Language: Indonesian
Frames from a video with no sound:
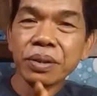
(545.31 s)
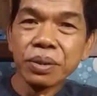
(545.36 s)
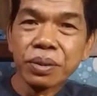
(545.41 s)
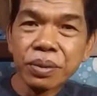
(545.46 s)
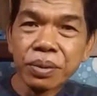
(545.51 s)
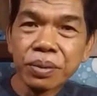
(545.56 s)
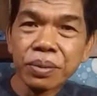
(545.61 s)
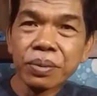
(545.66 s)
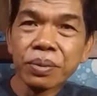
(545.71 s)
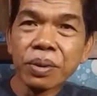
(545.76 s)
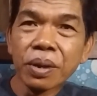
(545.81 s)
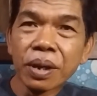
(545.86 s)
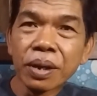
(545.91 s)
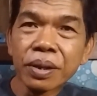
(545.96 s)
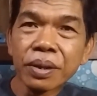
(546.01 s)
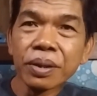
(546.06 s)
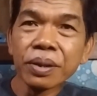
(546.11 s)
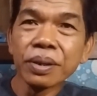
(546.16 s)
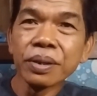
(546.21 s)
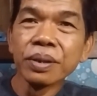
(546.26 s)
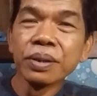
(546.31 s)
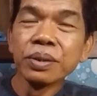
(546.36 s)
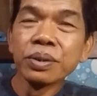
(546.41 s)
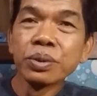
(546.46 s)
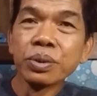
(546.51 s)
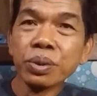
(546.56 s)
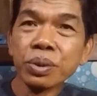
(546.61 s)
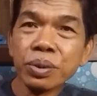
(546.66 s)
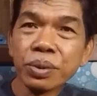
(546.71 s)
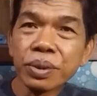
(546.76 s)
Tuh, wah
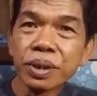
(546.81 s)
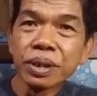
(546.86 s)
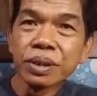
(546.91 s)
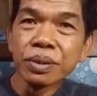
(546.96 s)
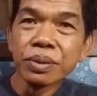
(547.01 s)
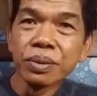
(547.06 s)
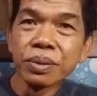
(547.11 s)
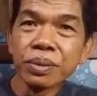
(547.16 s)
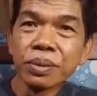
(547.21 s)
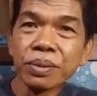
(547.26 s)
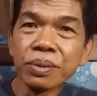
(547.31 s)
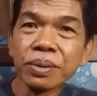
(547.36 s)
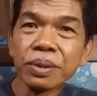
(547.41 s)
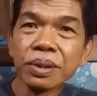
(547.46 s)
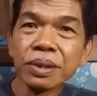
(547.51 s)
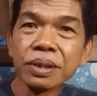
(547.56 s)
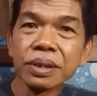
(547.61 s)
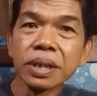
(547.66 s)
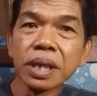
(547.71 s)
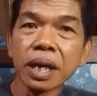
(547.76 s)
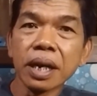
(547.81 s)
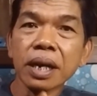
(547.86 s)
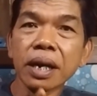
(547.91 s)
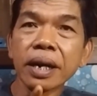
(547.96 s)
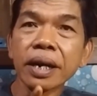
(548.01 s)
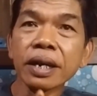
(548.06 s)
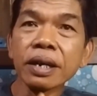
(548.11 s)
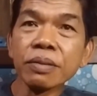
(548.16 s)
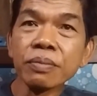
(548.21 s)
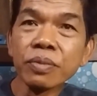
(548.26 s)
dulu itu
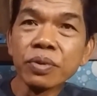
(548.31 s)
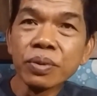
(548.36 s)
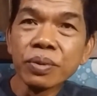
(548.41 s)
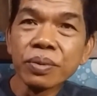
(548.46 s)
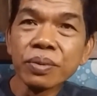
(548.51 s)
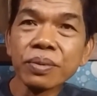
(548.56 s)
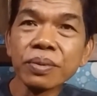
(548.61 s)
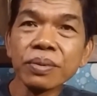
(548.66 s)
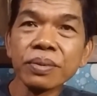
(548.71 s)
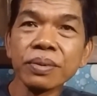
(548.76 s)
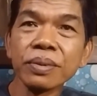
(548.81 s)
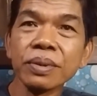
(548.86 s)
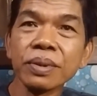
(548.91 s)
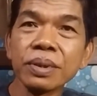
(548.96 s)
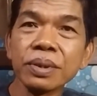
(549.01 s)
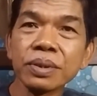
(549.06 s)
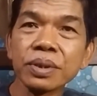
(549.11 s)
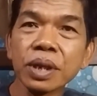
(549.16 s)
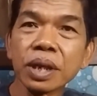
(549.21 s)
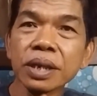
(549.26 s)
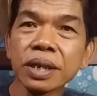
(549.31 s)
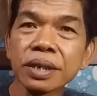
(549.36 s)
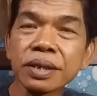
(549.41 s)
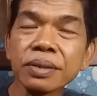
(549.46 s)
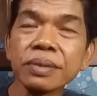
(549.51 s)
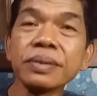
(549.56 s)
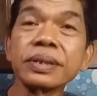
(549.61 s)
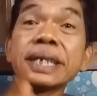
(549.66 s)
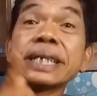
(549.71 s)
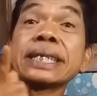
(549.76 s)
dagang ilmu saya
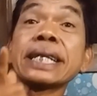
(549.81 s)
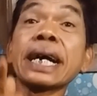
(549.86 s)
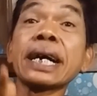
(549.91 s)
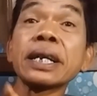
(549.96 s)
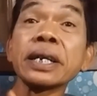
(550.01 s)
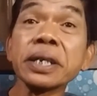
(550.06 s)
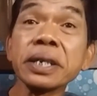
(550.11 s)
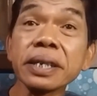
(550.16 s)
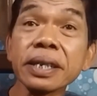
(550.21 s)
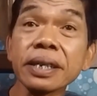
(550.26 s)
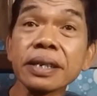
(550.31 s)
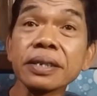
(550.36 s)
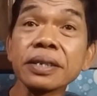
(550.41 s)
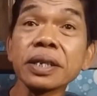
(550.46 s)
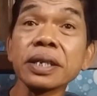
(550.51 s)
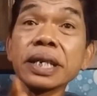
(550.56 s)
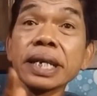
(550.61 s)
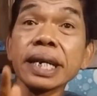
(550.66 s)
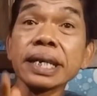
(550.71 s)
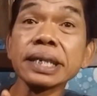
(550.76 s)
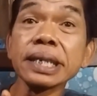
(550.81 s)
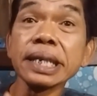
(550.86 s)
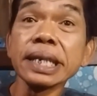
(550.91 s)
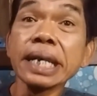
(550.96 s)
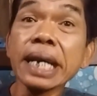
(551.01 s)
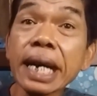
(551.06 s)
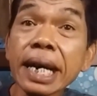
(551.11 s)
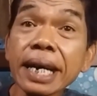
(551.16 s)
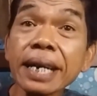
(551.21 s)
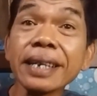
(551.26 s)
dulu ditarik sekian
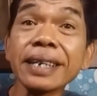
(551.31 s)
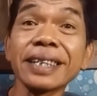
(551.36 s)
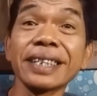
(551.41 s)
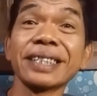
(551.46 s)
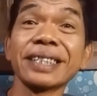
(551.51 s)
sekian